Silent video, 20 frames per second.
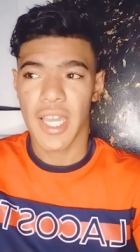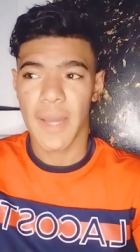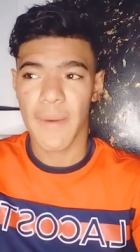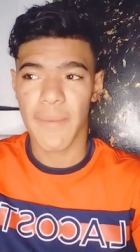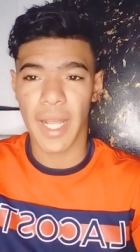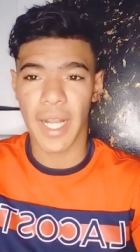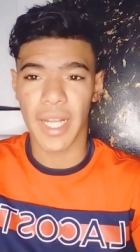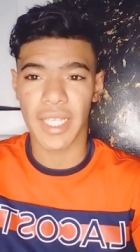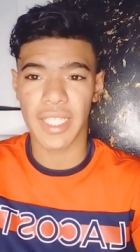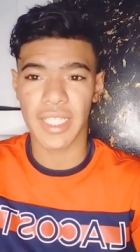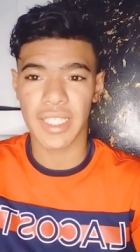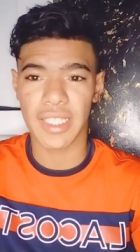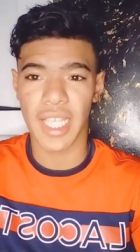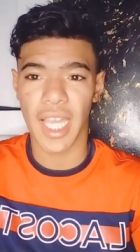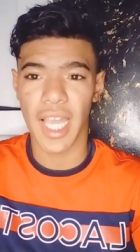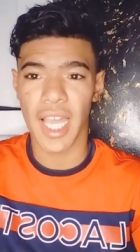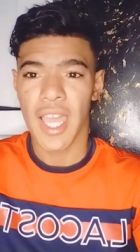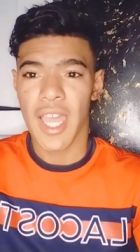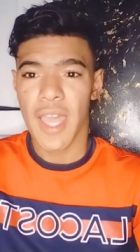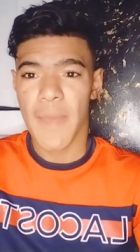امراه
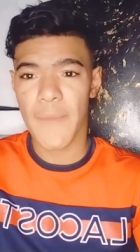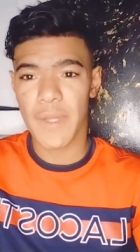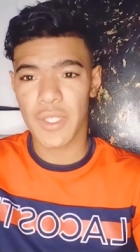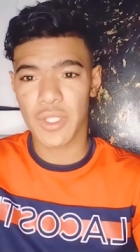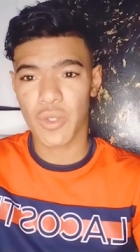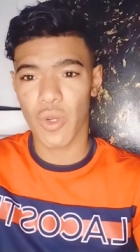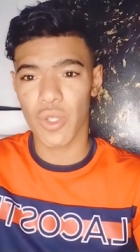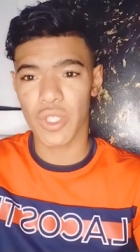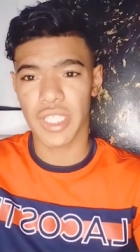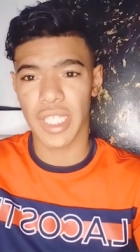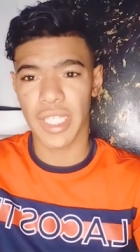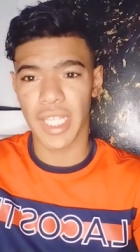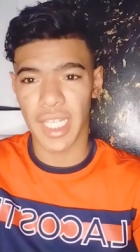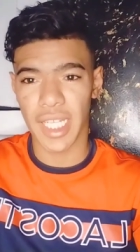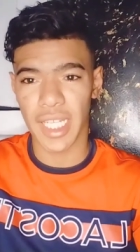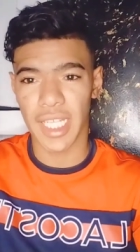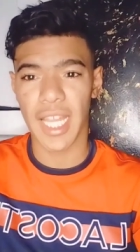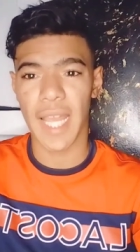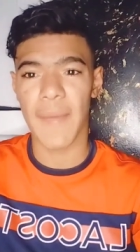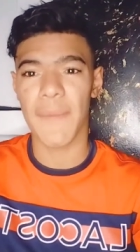رخيصه ما تقولش هذاك
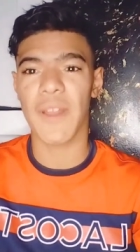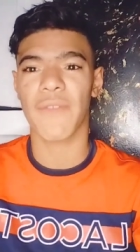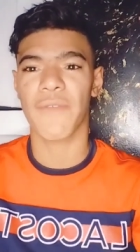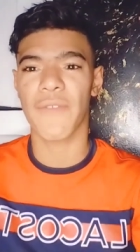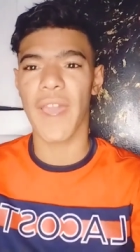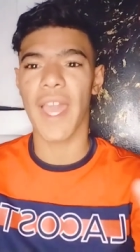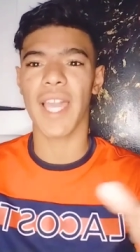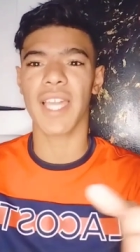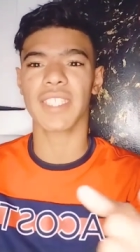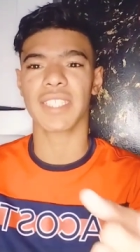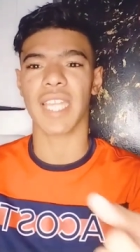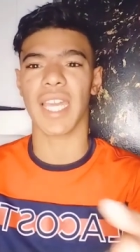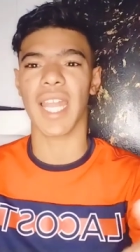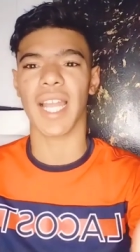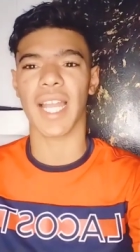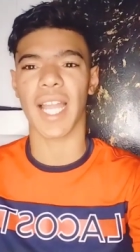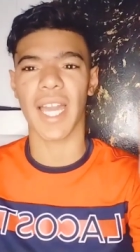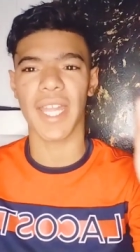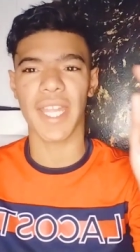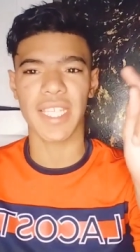الكلام الفاحش على
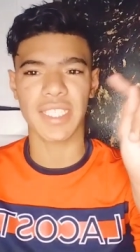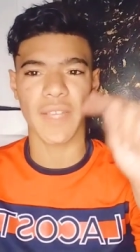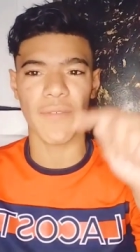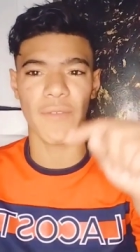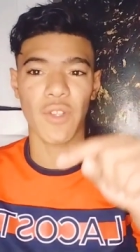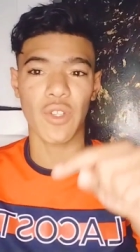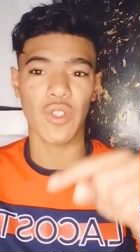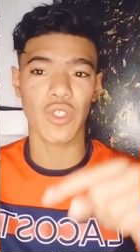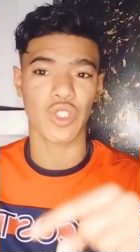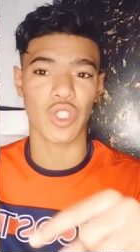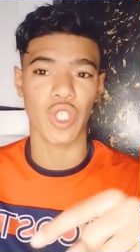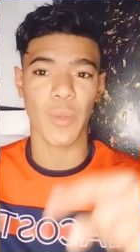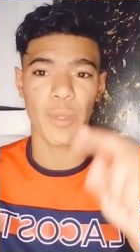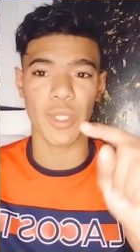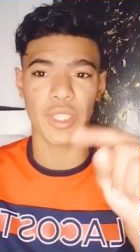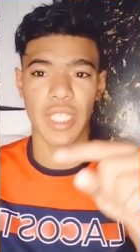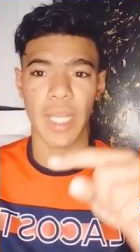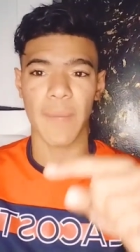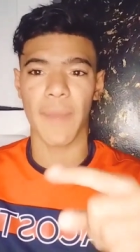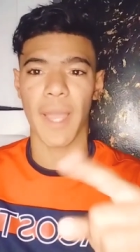قناتها في اليوتيوب
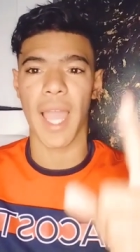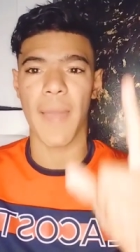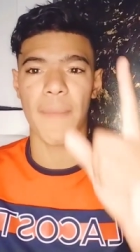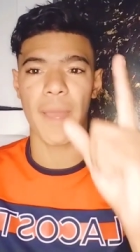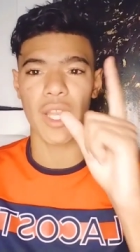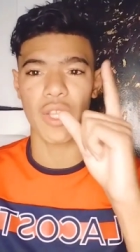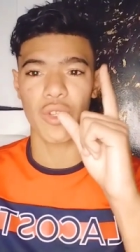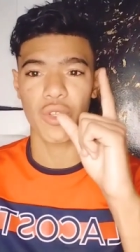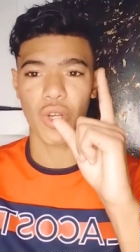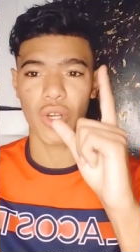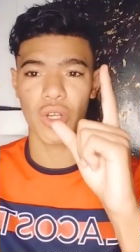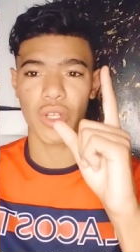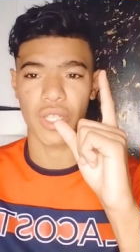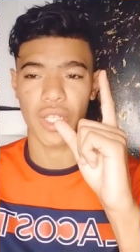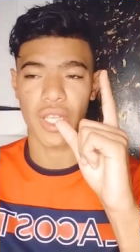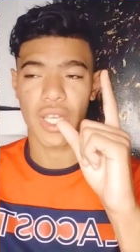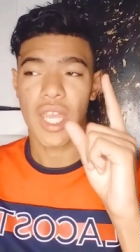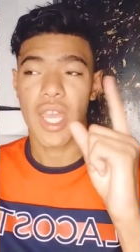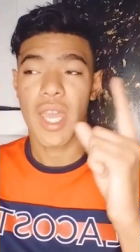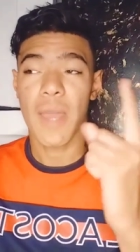يتابعها مليون
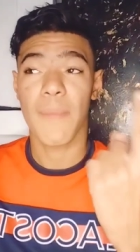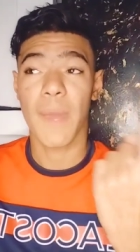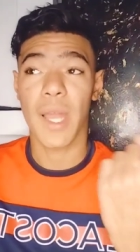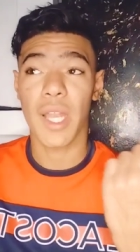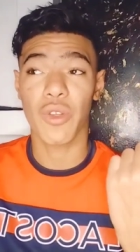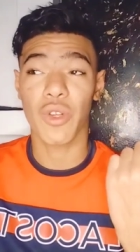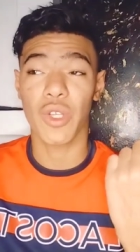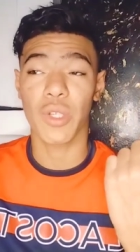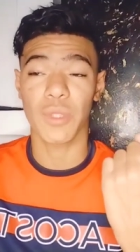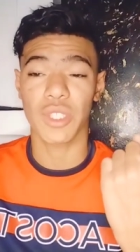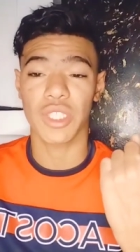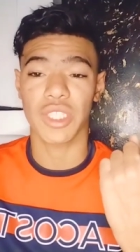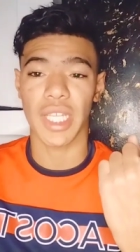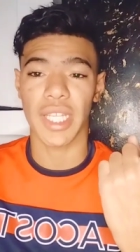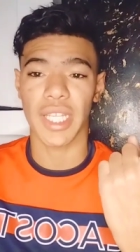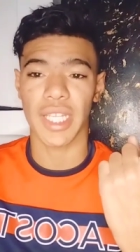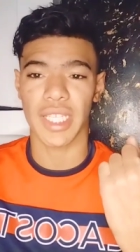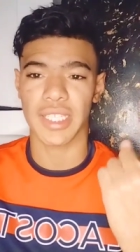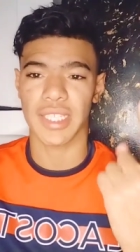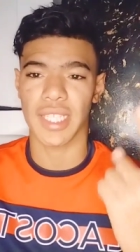مليون
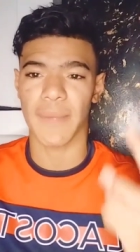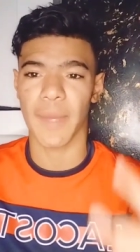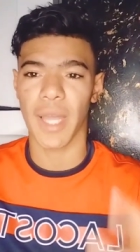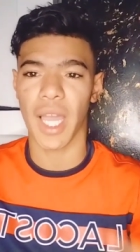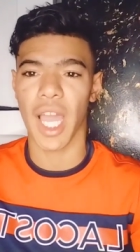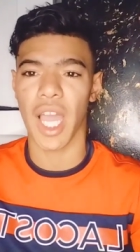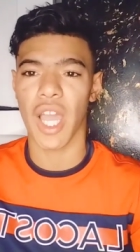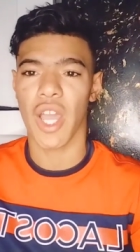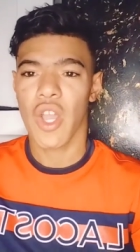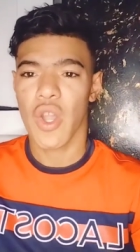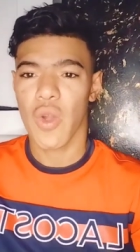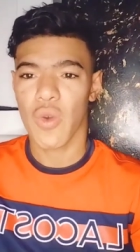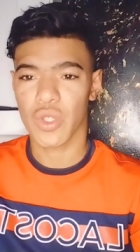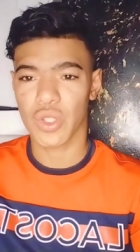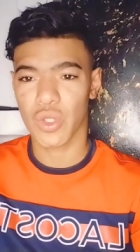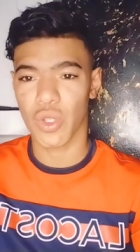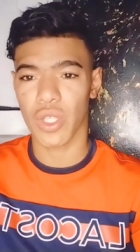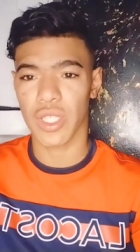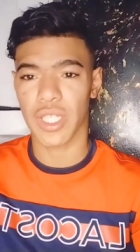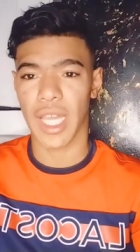مشترك يتابعها
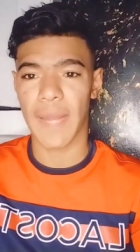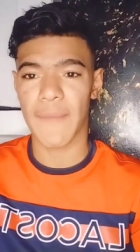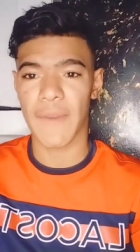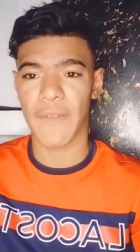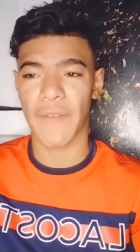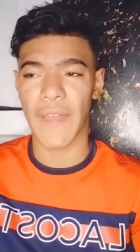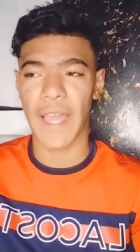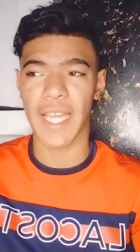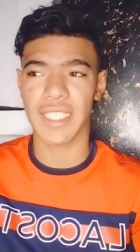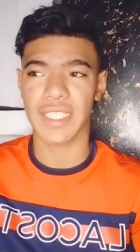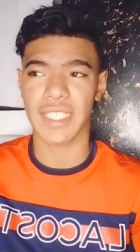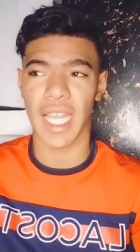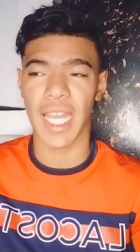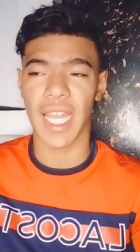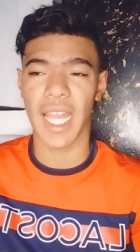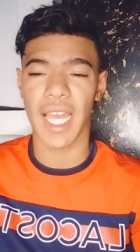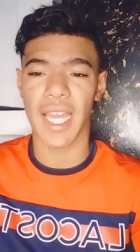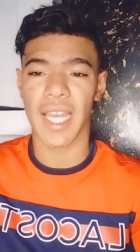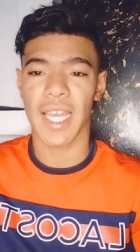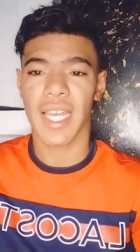وتقول الكلام الفاحش
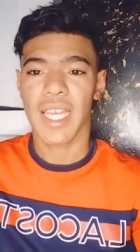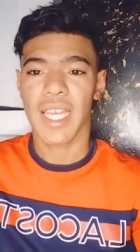على